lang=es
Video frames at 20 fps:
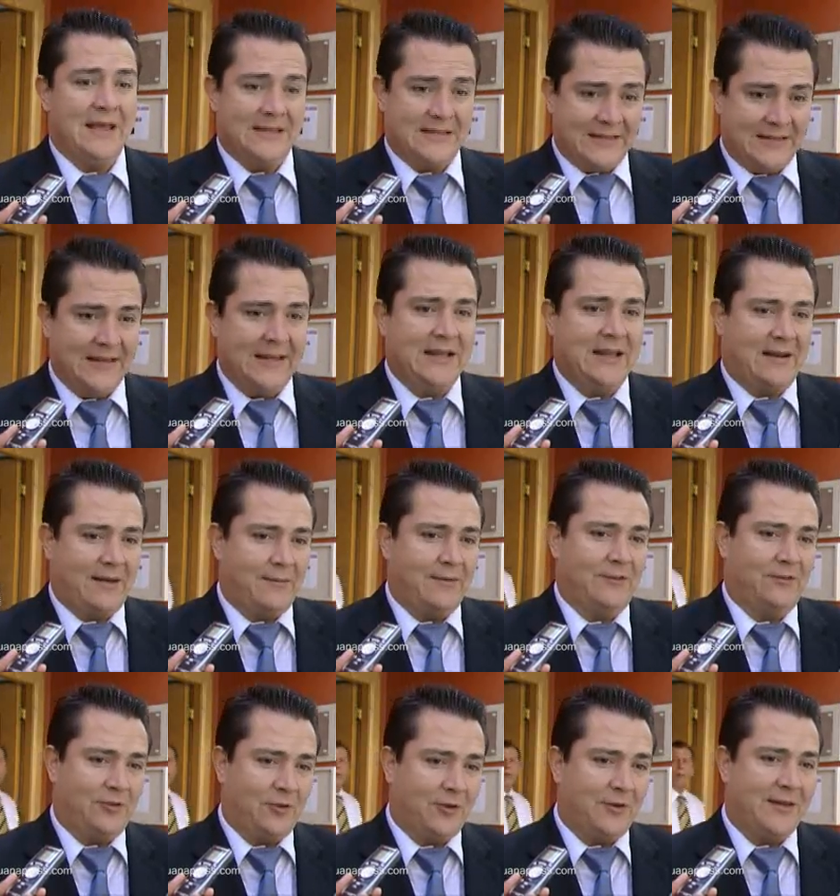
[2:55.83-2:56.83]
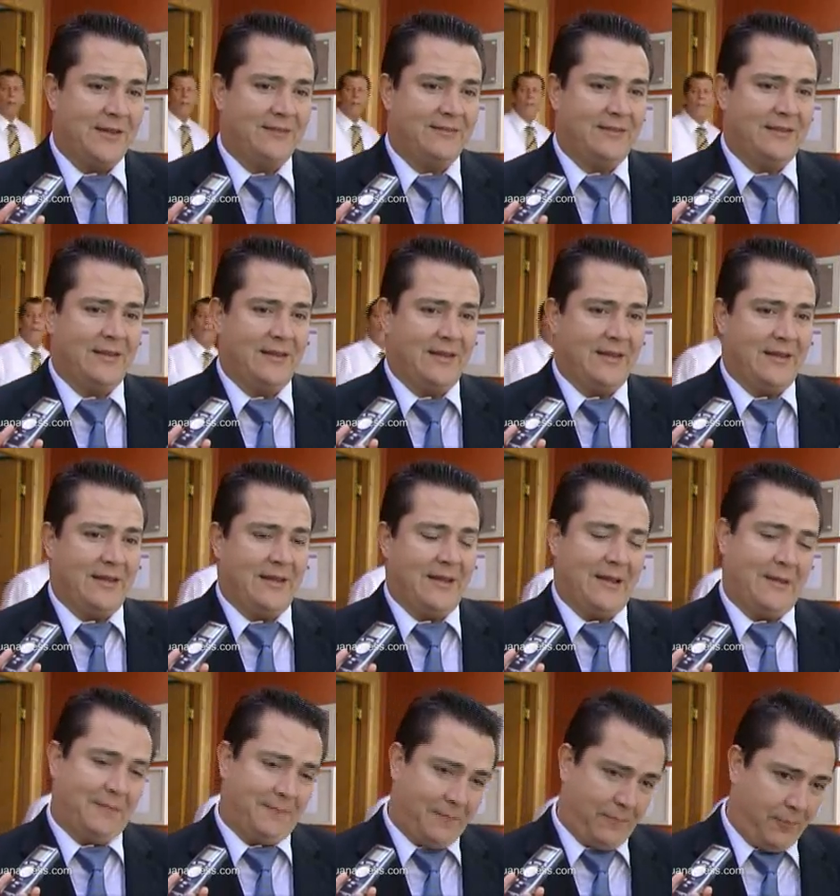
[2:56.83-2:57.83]
sí las revisiones
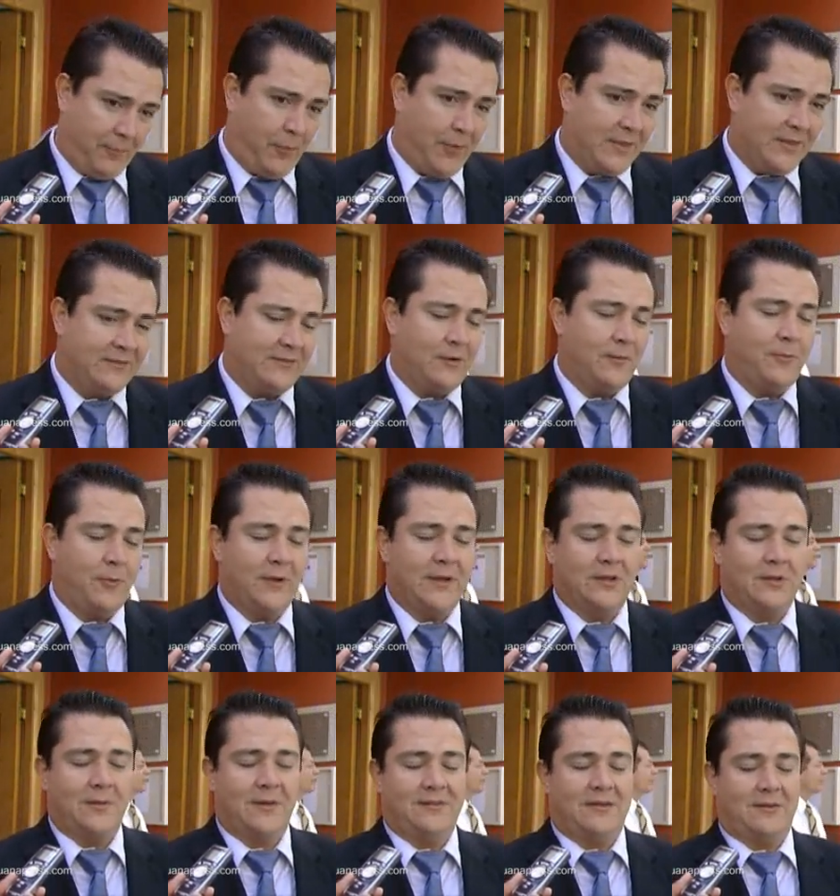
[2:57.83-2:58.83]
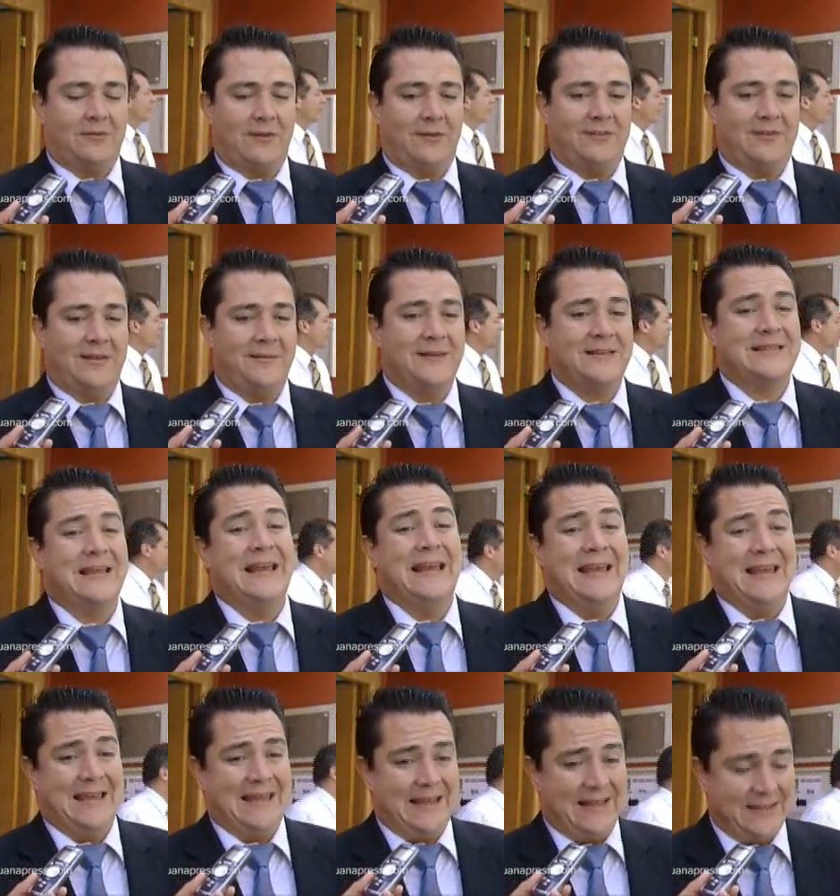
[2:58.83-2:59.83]
eh, pueden ser un poquito más exhaustivas
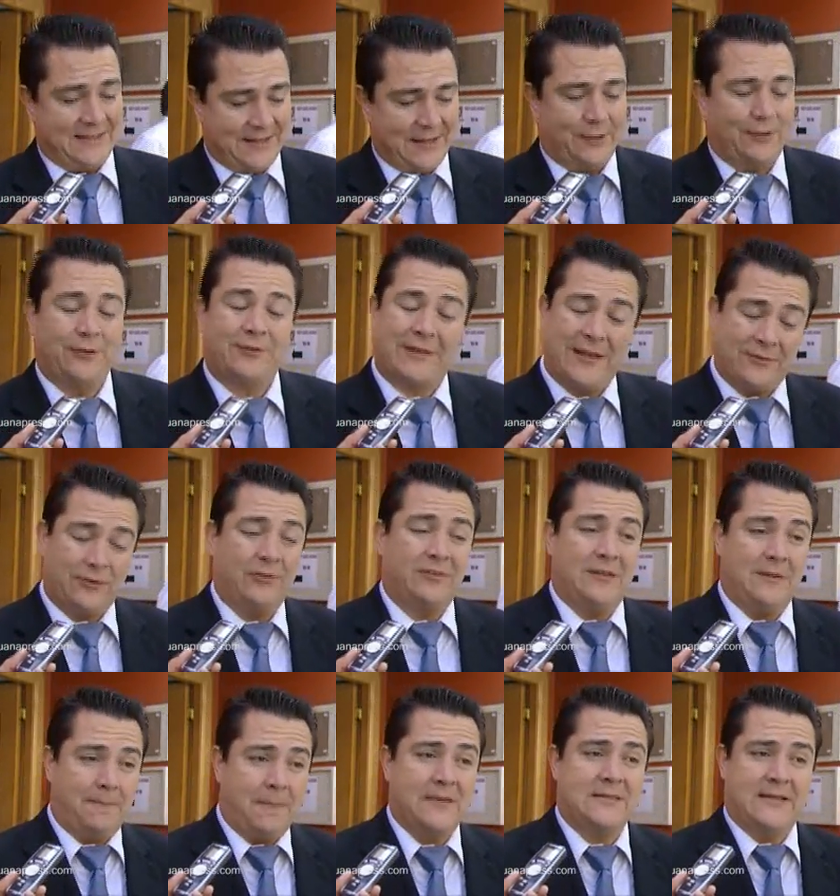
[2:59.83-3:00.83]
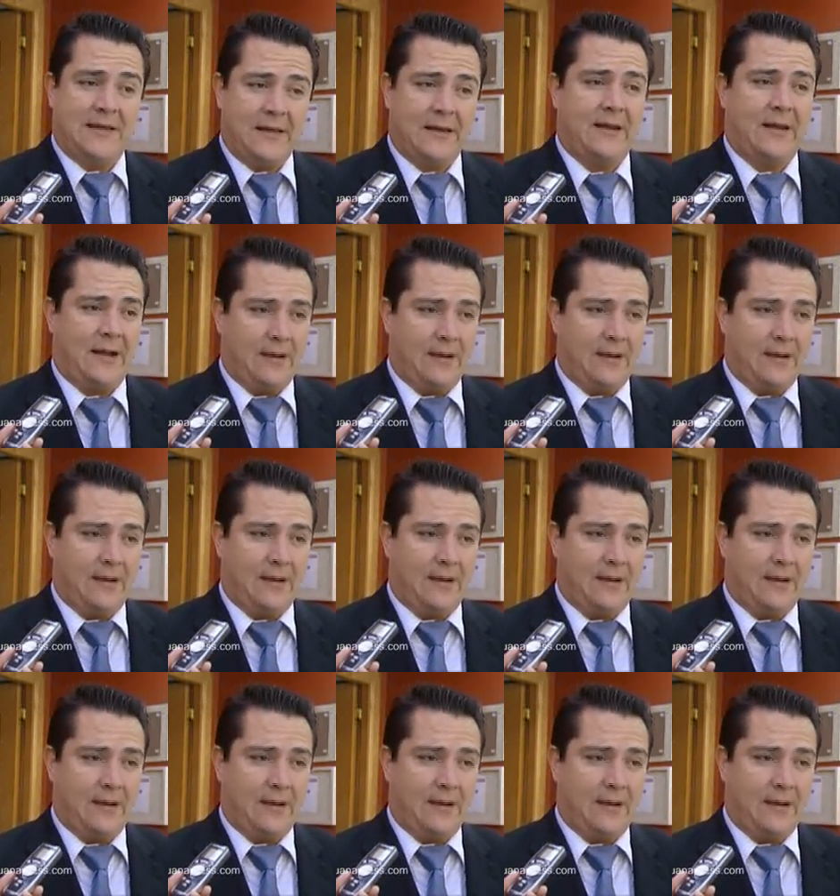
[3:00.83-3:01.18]
y en ciertos casos sí pasar